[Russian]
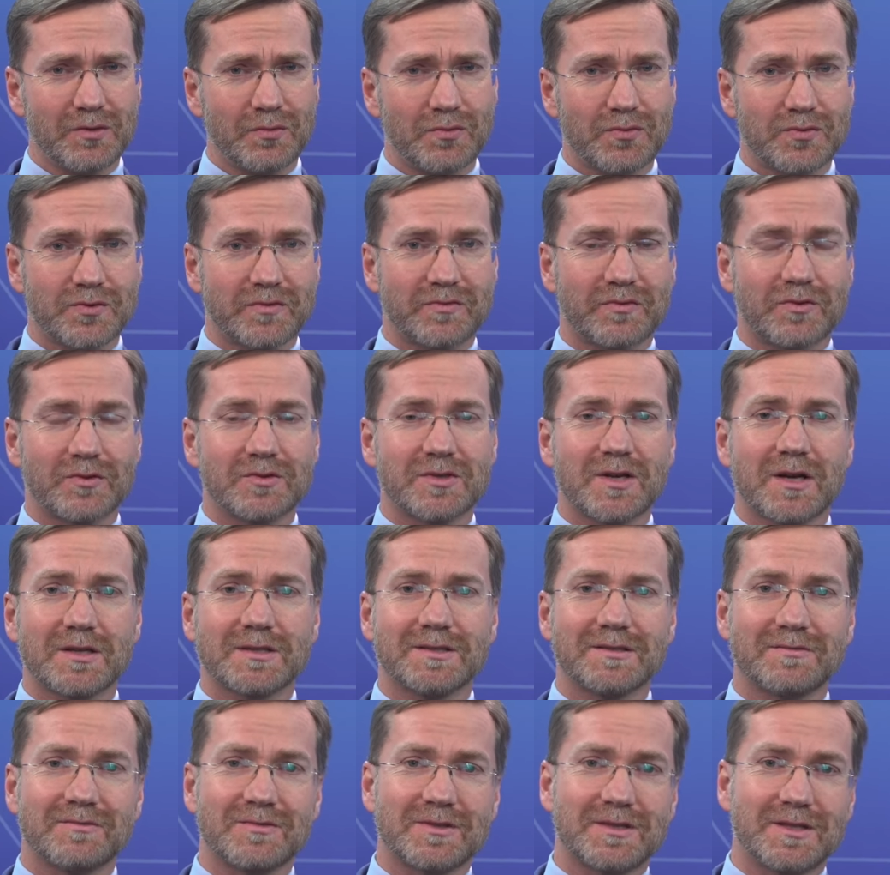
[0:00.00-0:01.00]
Ну, уже вроде
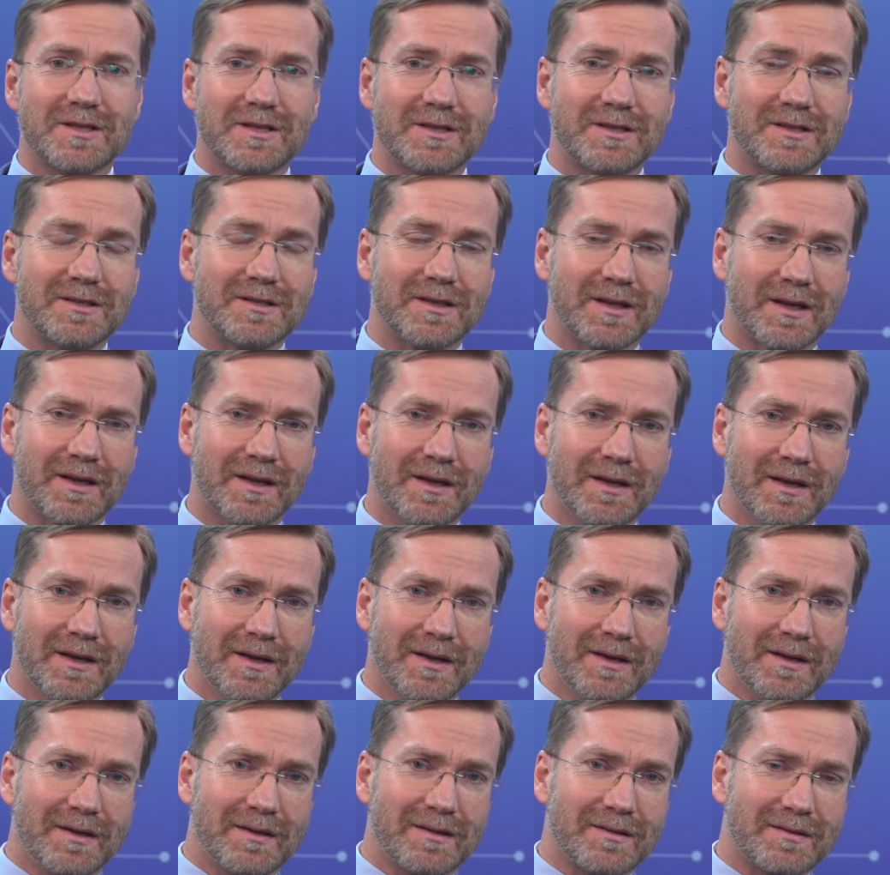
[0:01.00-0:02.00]
активность ренина
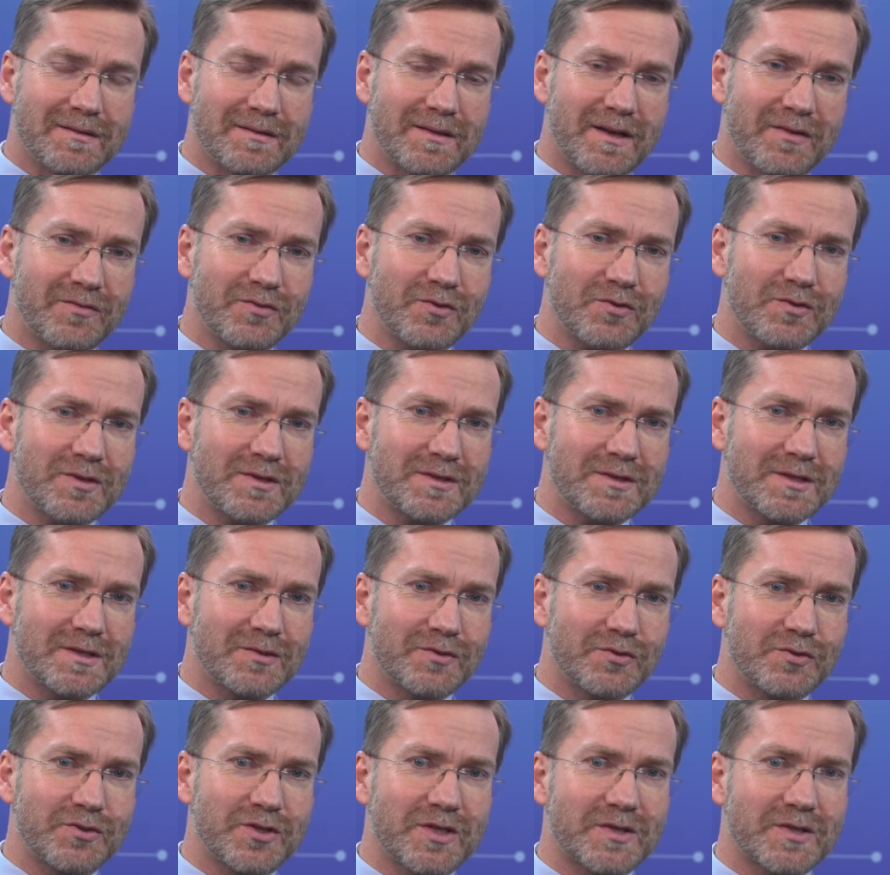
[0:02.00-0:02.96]
э, давно не делают.